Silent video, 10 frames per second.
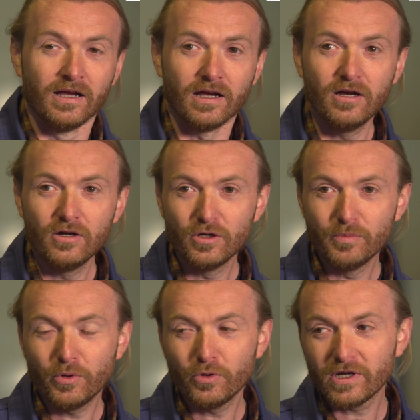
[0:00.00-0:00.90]
euh,
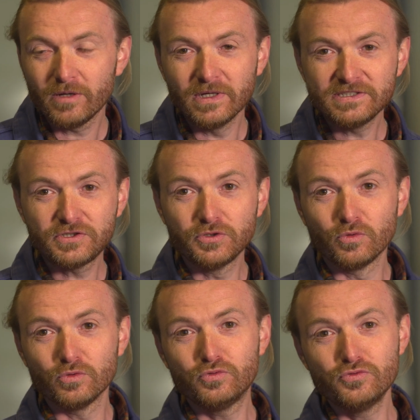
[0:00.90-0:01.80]

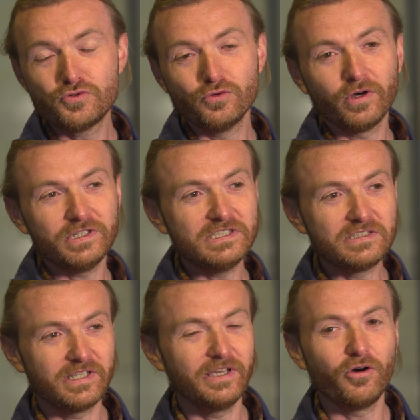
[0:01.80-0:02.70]
programmation toujours
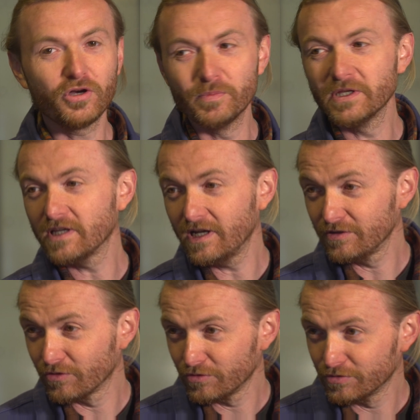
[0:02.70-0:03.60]
étiquetée rock
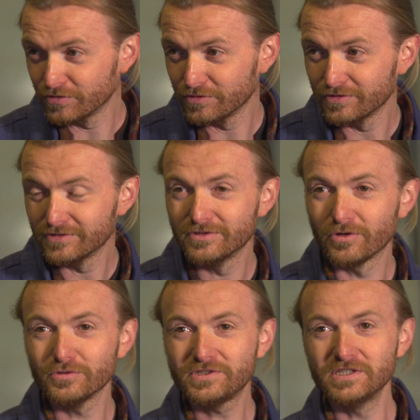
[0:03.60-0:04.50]
metal dans le,
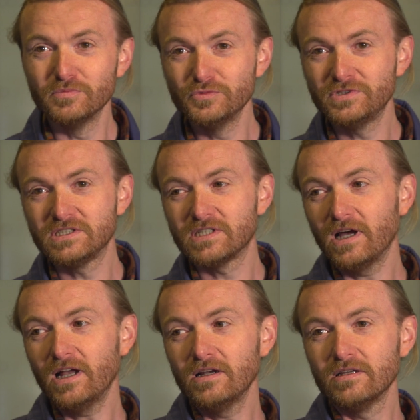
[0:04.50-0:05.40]
dans le style
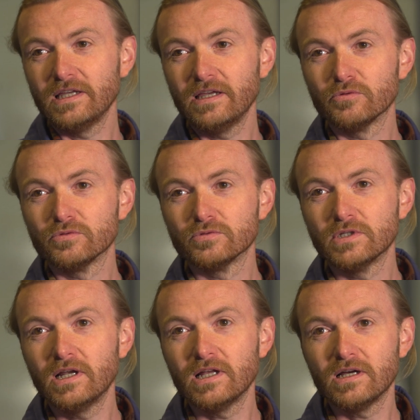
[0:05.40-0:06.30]
musical et on
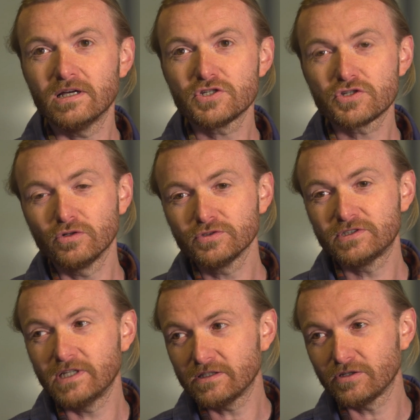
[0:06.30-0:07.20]
a la
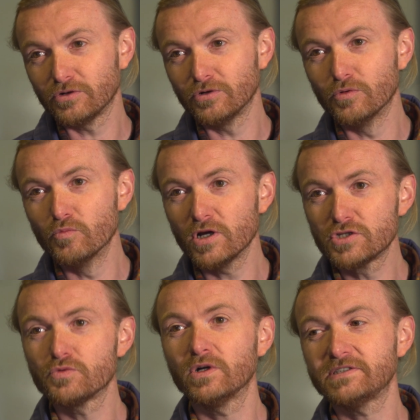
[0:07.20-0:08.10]
chance d'être euh, au mois
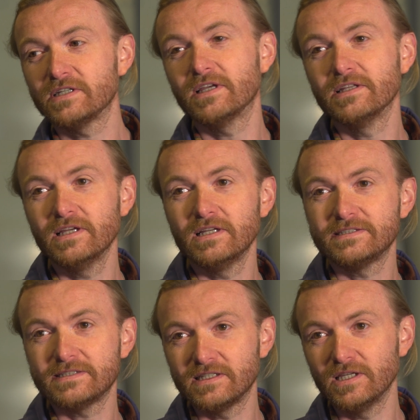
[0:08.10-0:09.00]
de juin cette année les
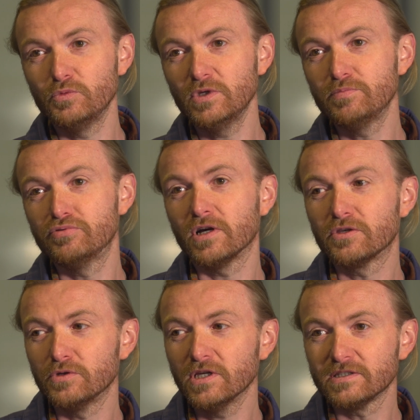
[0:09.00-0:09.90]
7 et 8 pour
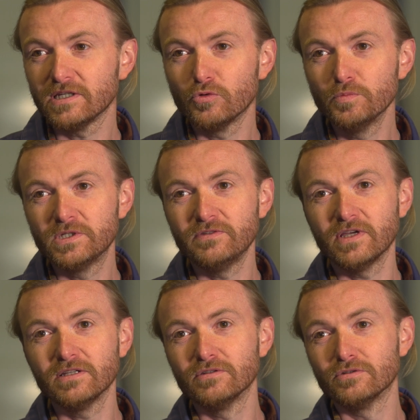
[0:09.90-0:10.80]
accueillir des groupes qui
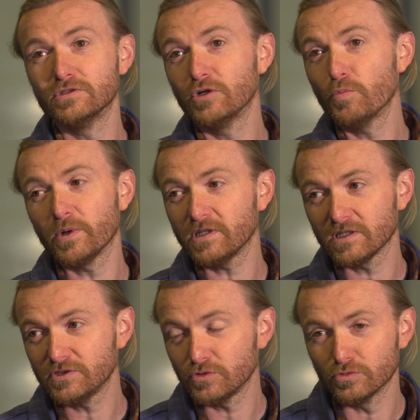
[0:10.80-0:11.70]
viennent euh, des groupes
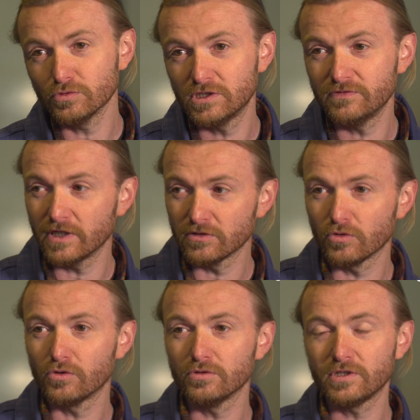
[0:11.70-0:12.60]
internationaux, qui viennent
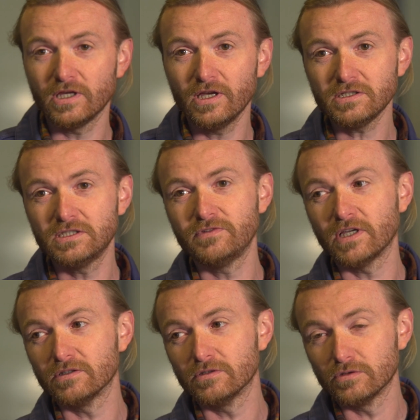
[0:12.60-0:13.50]
d'Angleterre, qui
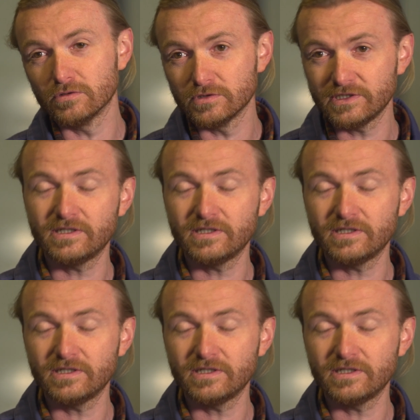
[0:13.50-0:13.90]
viennent des